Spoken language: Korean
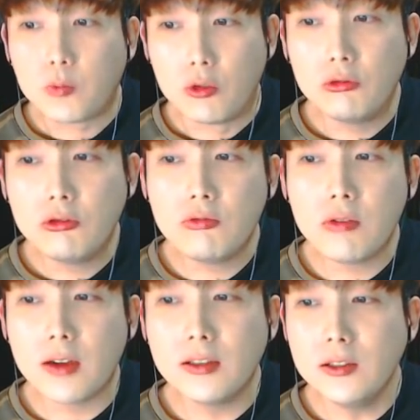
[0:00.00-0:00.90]

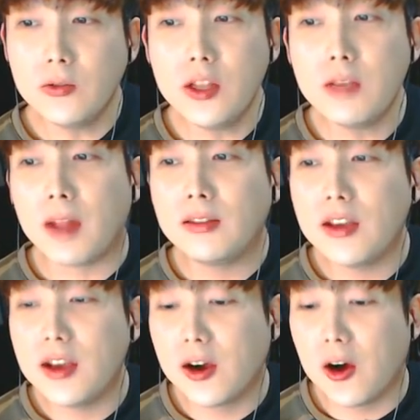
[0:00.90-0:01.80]
유튜브가 큰 손이
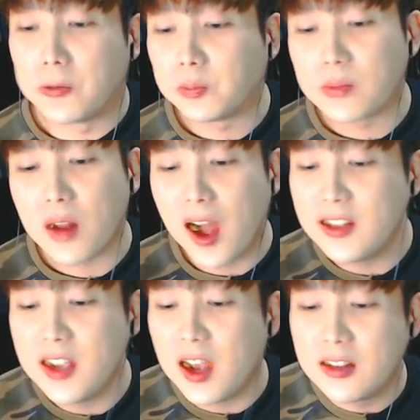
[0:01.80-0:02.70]
많대요.
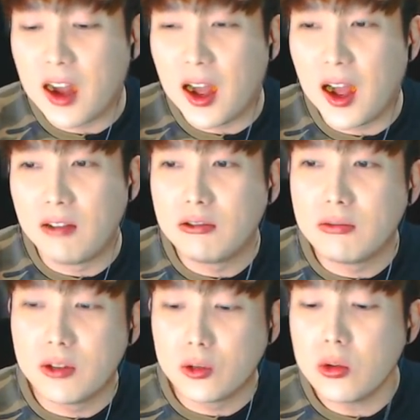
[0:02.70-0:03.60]
아니야 얘들아
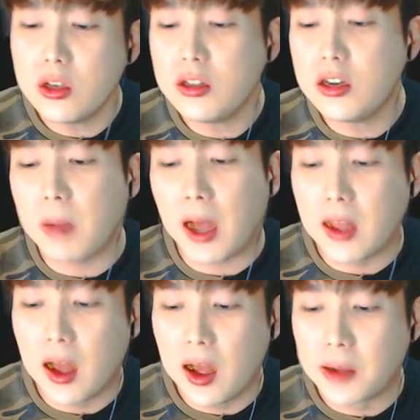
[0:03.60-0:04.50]
유튜브는 초딩들이
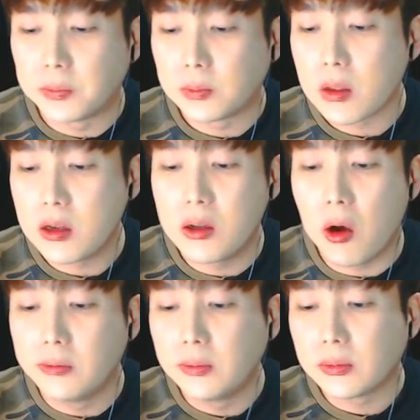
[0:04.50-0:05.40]
많아
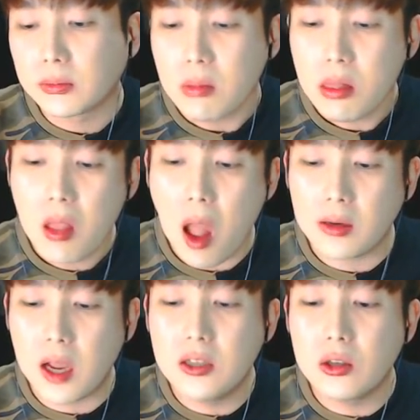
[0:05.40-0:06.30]
그래서
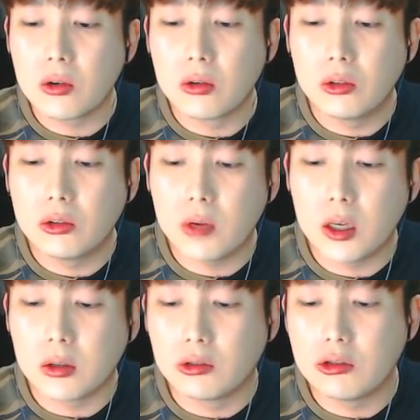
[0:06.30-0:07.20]
개인적으로
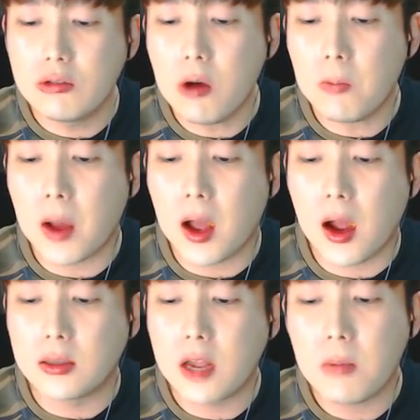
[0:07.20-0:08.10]
유튜브에서 술
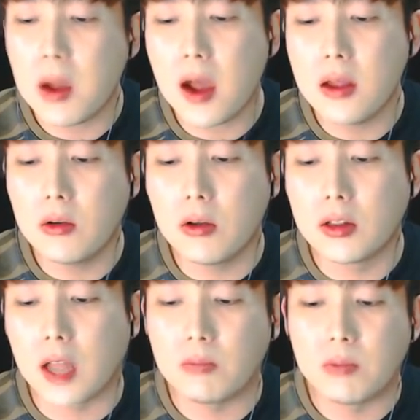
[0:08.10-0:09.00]
먹방 생방하는
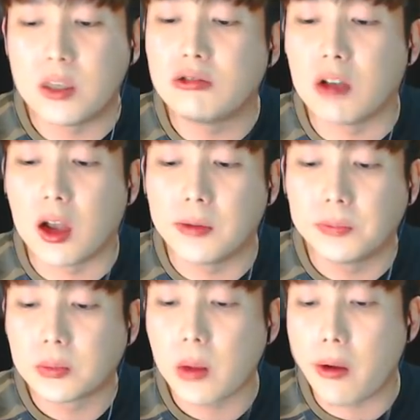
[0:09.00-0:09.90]
거는 난 비추야
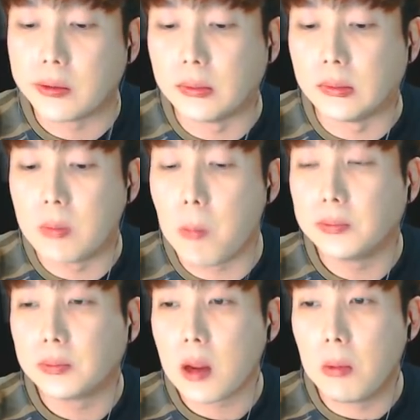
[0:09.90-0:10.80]
음
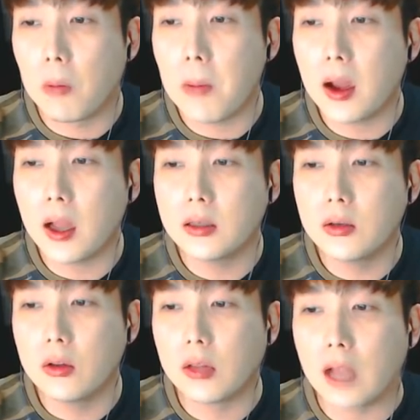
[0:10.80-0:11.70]
먹방
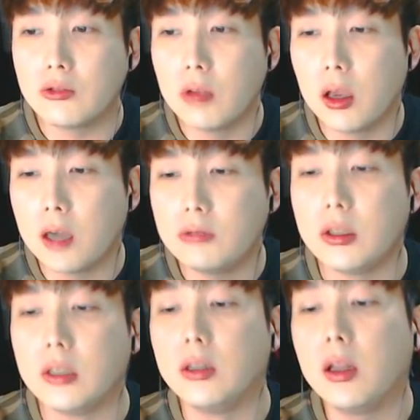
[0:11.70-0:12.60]
같은 건 나중에 할 수
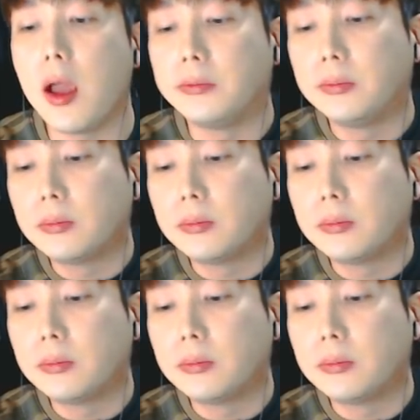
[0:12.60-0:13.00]
있는데